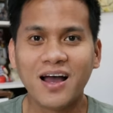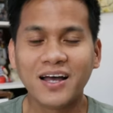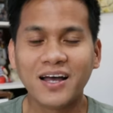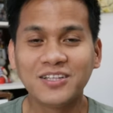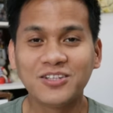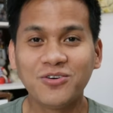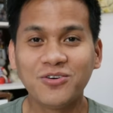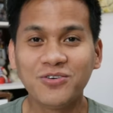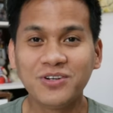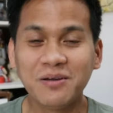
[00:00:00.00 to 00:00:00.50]

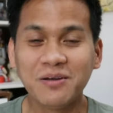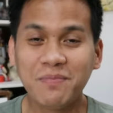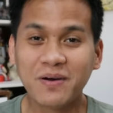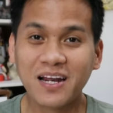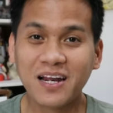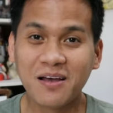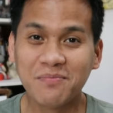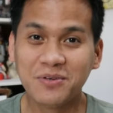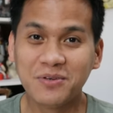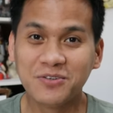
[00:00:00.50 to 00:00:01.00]
At kung
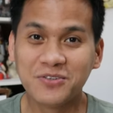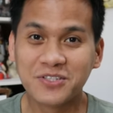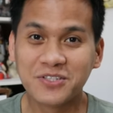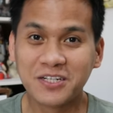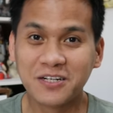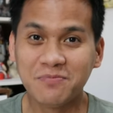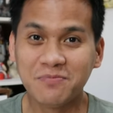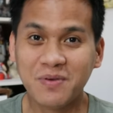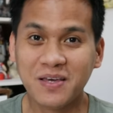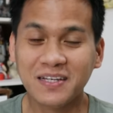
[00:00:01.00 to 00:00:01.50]
naparami yung
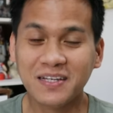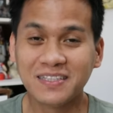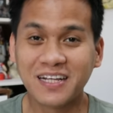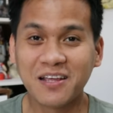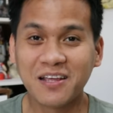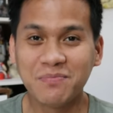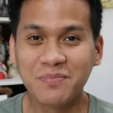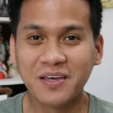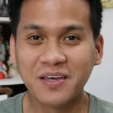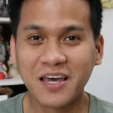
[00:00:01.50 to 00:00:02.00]
serving
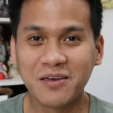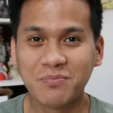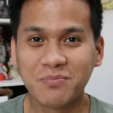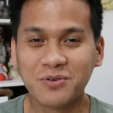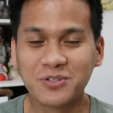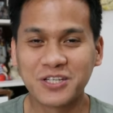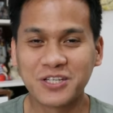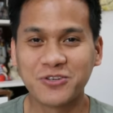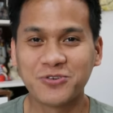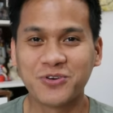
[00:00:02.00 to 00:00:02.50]
na naibigay
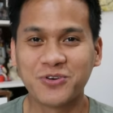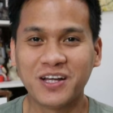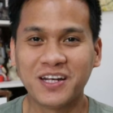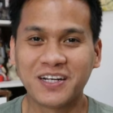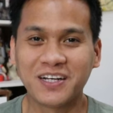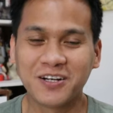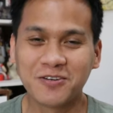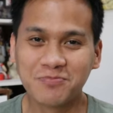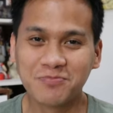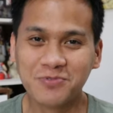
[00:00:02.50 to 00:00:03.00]
mo sa iyong
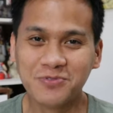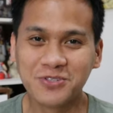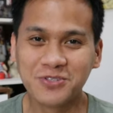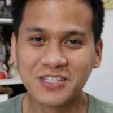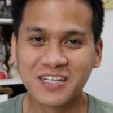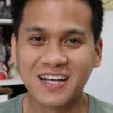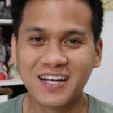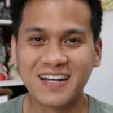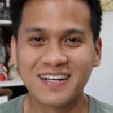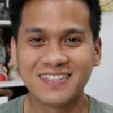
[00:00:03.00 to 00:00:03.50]
alagang
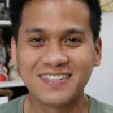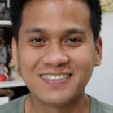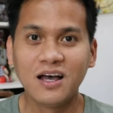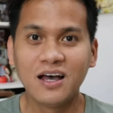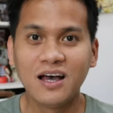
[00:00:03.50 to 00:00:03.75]
pusa,